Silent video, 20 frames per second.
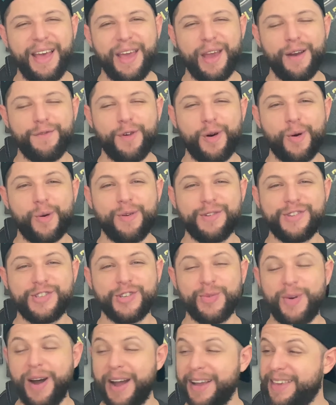eu vou
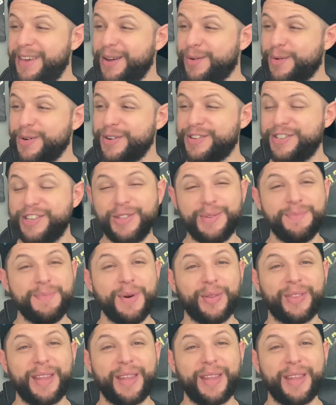continuar aqui curtindo meu